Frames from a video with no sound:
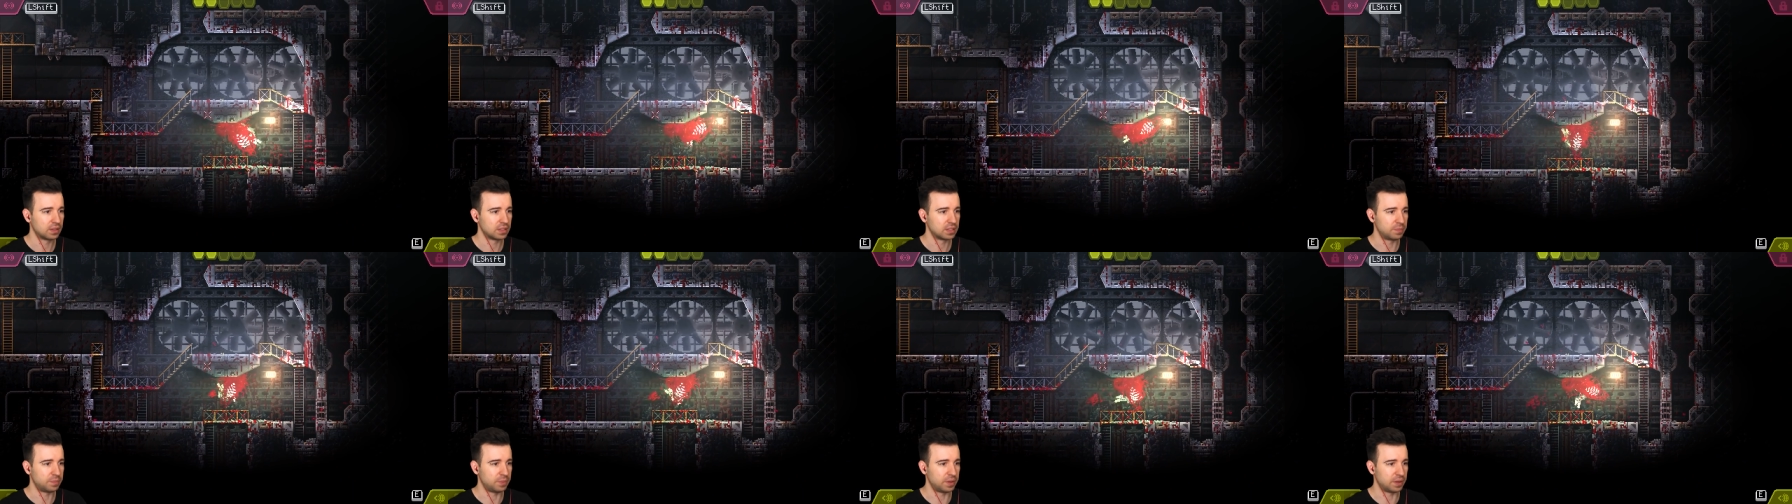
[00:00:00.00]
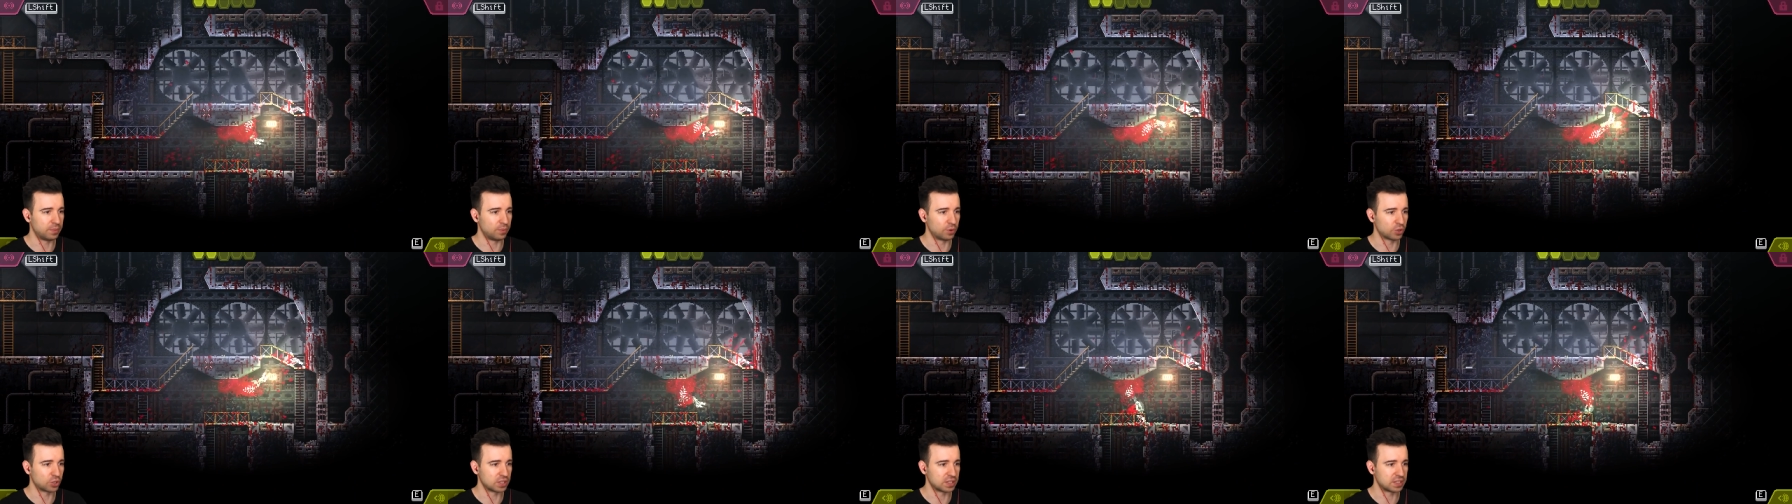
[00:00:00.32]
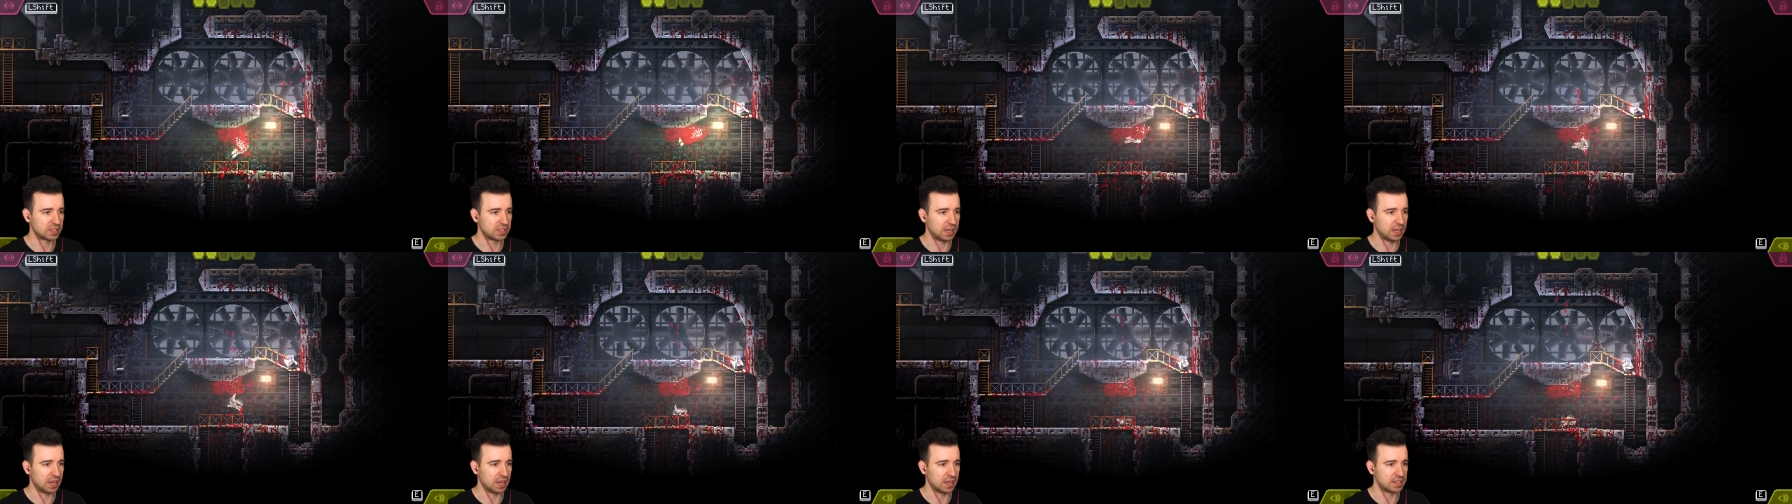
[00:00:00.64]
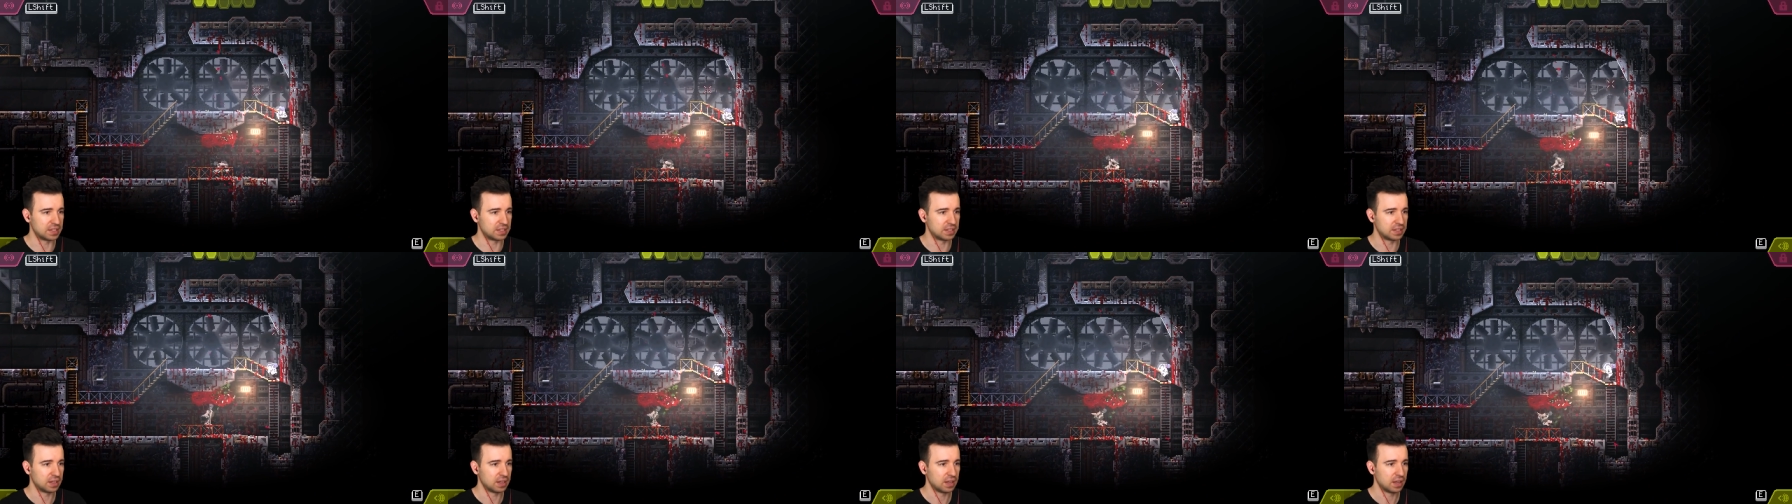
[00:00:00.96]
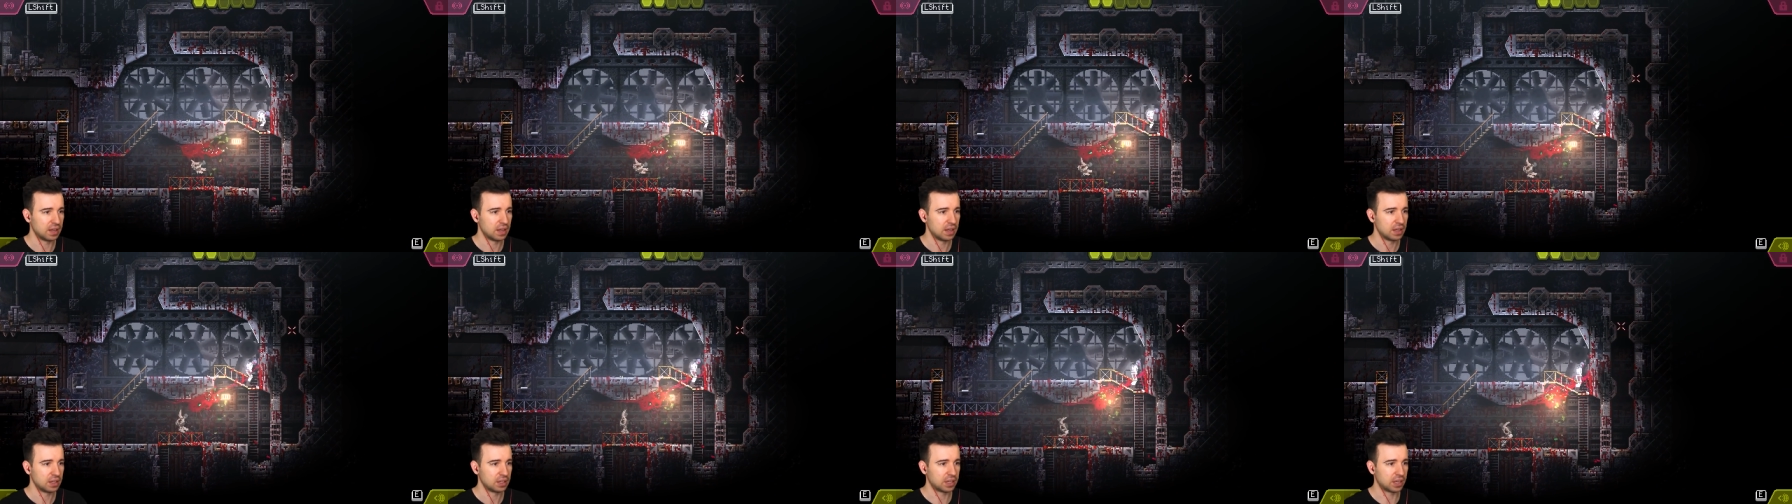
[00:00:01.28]
Теперь можешь съесть.
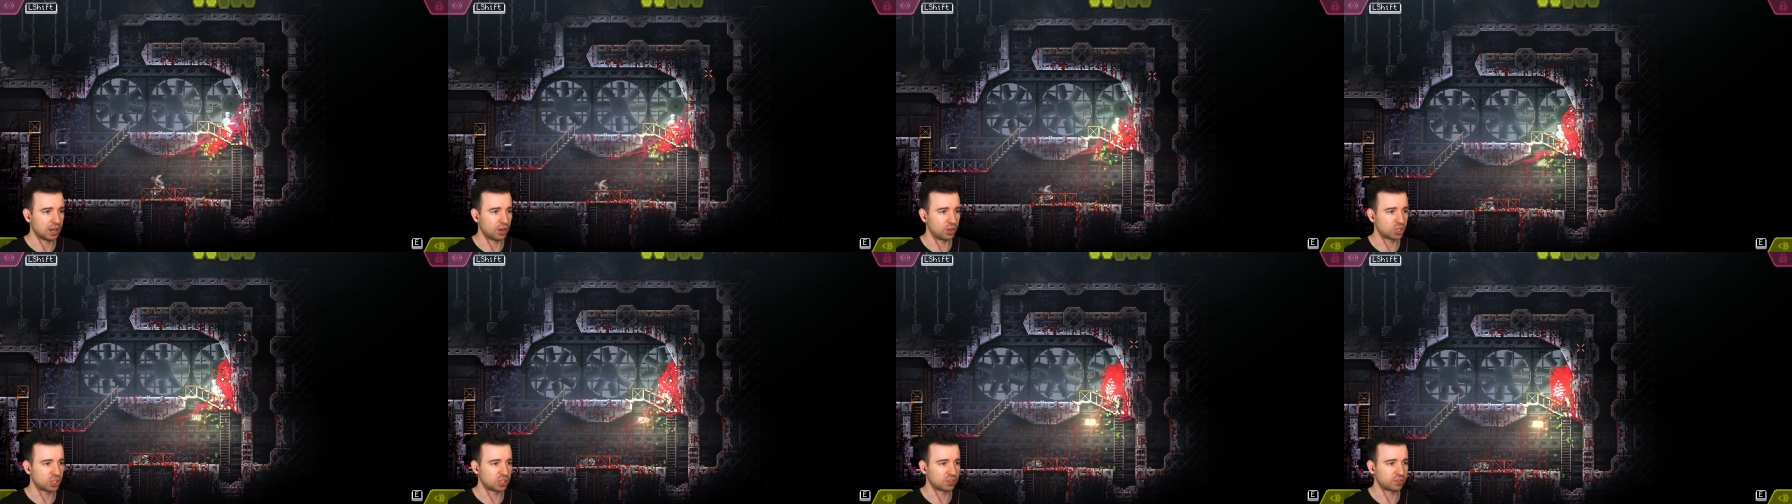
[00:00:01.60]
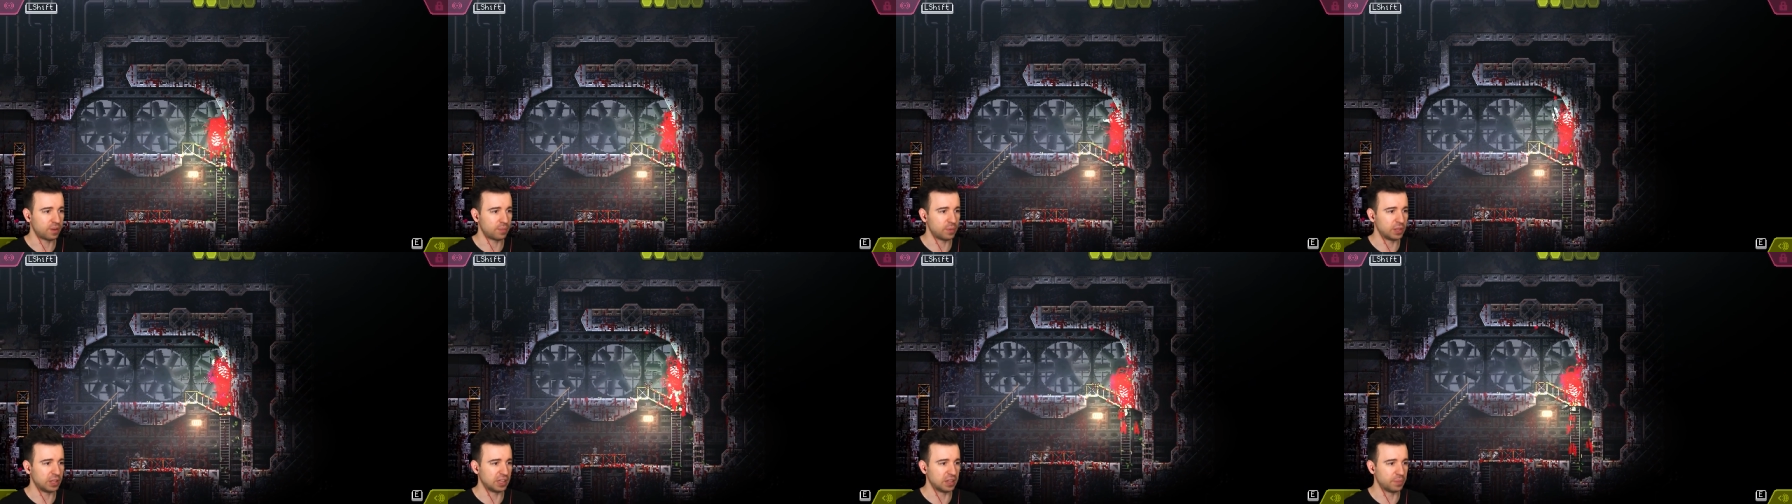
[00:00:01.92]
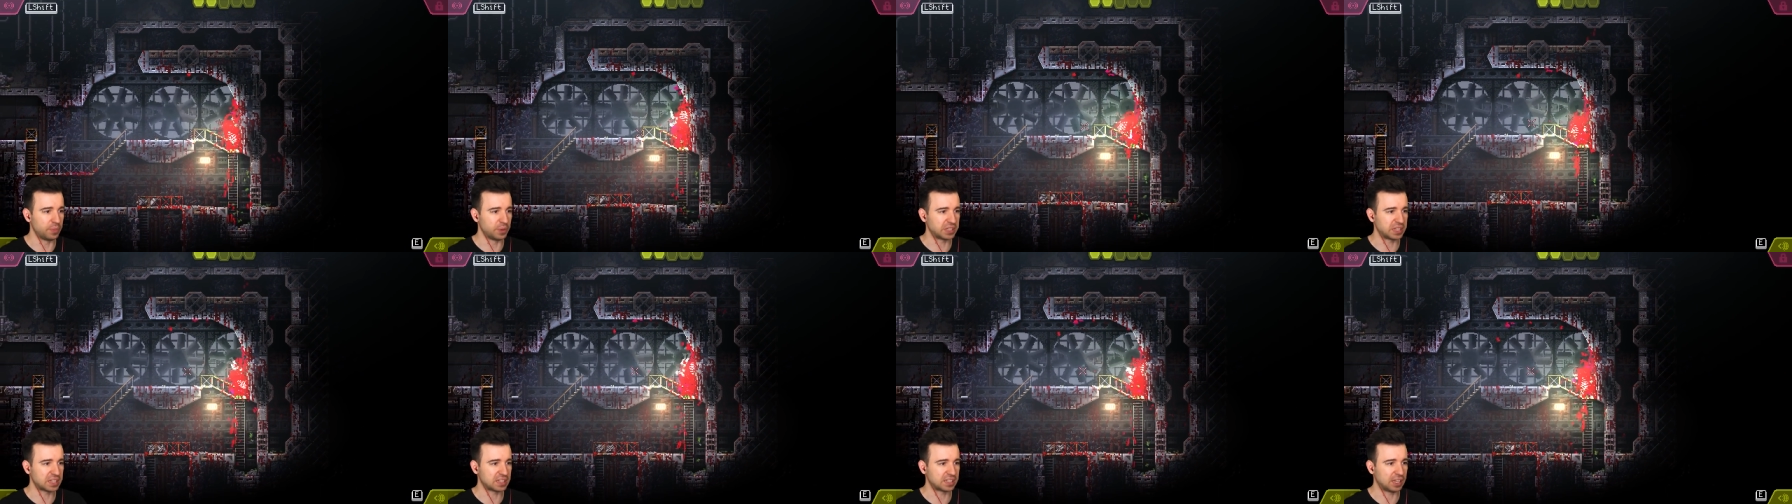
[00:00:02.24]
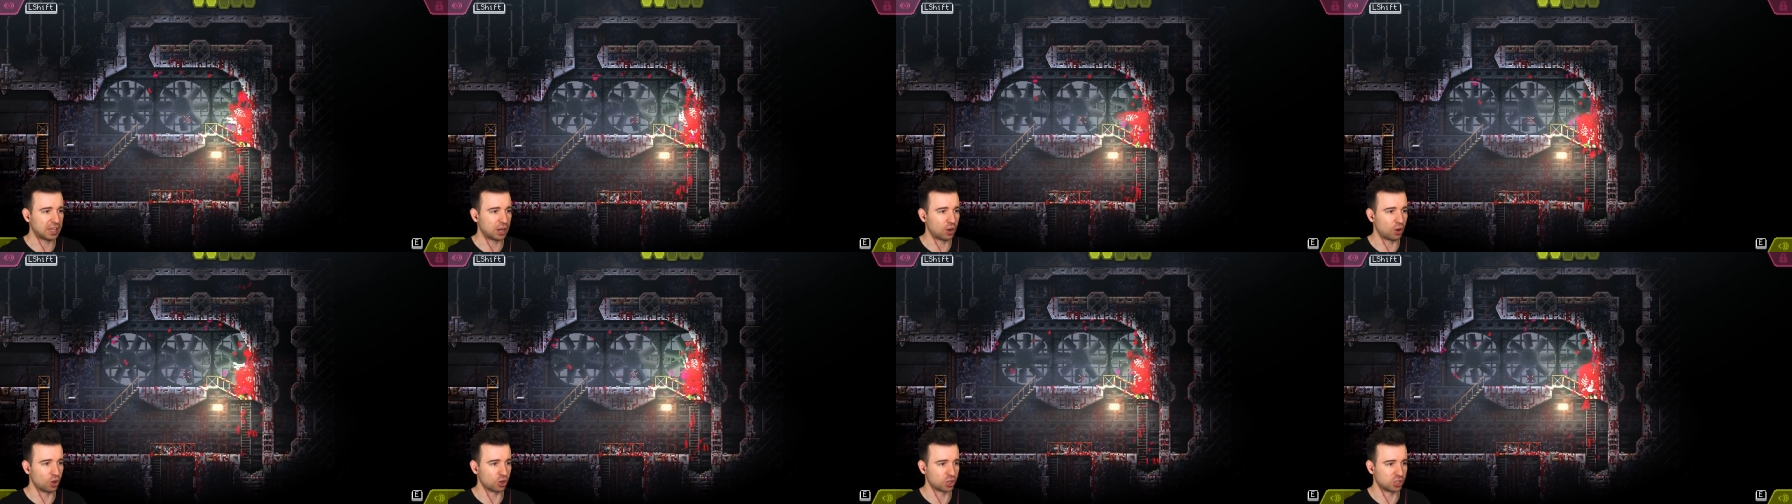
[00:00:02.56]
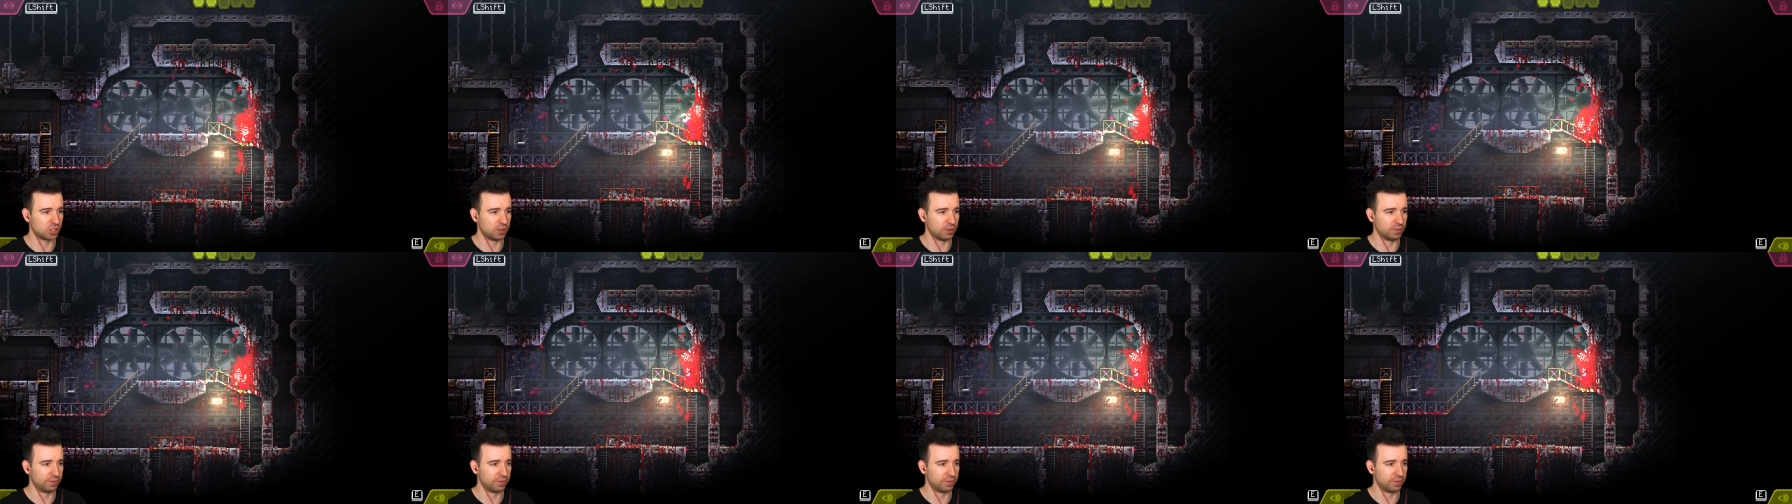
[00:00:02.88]
Короче, с вами надо быть осторожнее.